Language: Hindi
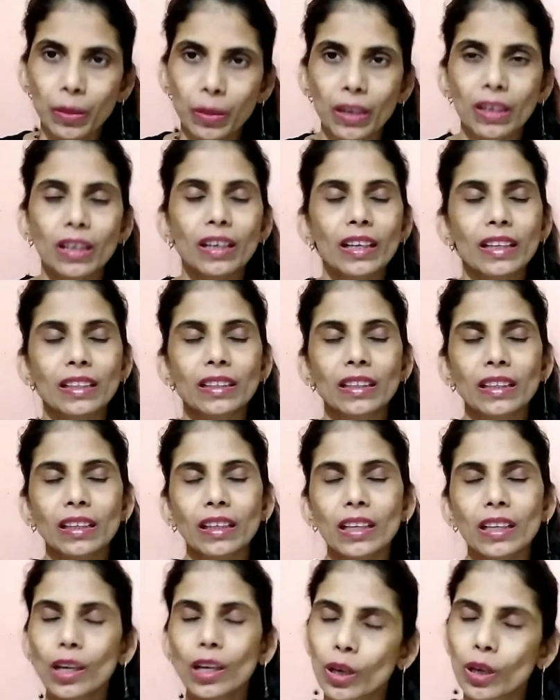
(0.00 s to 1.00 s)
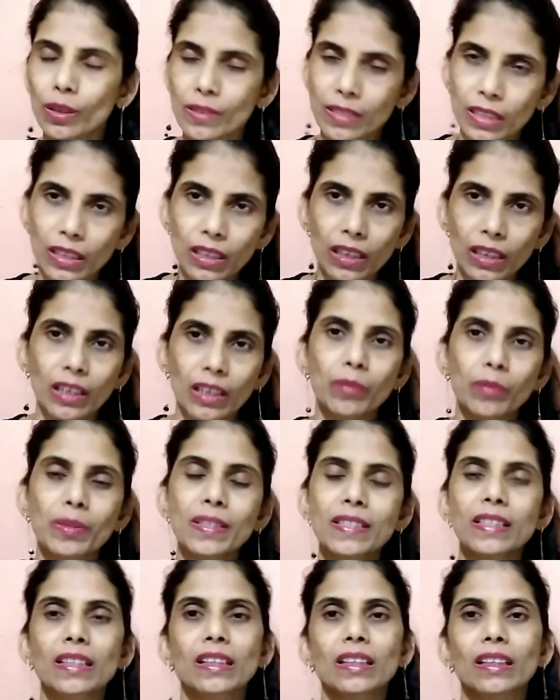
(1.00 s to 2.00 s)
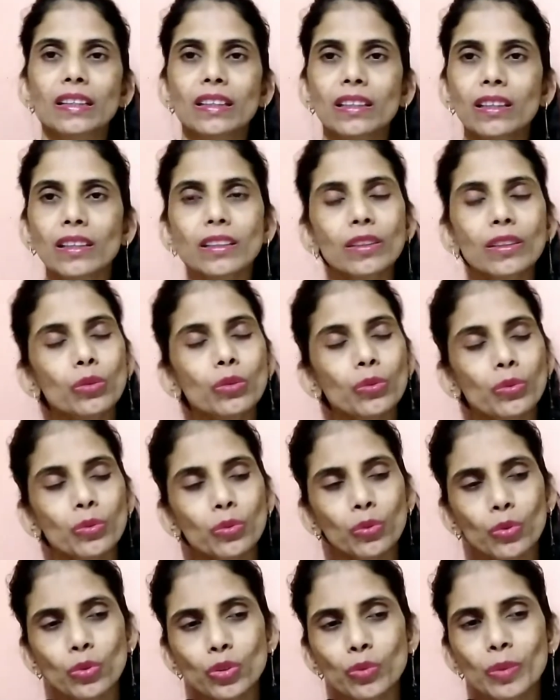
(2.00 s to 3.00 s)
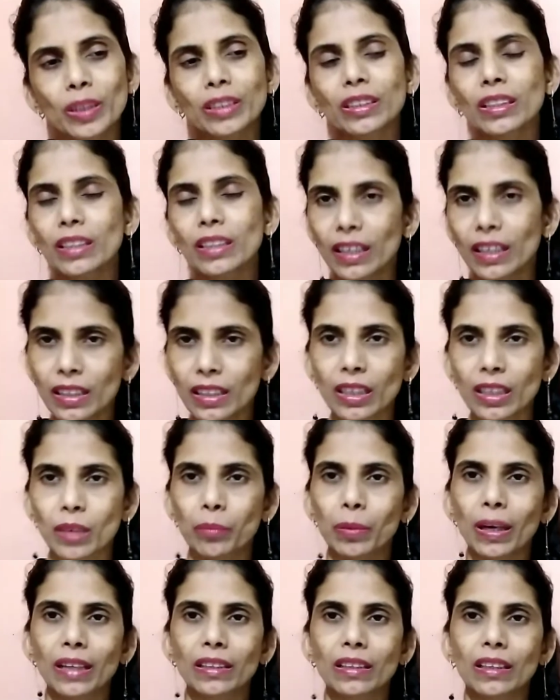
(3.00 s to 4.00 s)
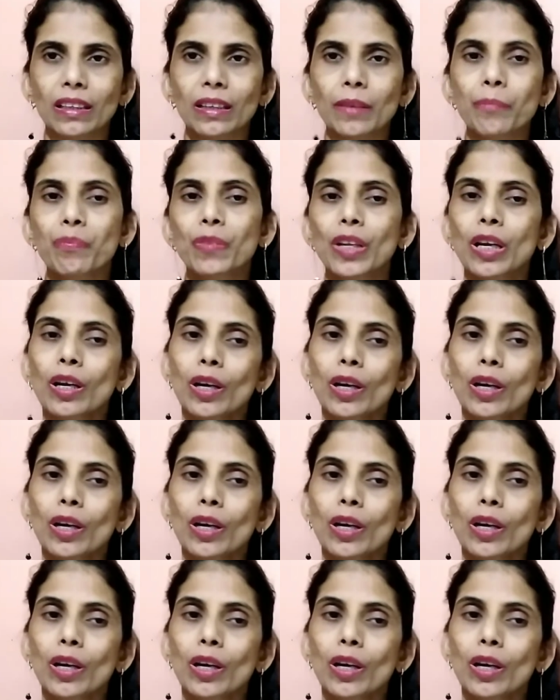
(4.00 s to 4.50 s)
पकड़ लेते हैं और शक करना भी सीख लेते हैं लेकिन कुछ बच्चे नहीं कर पाते हैं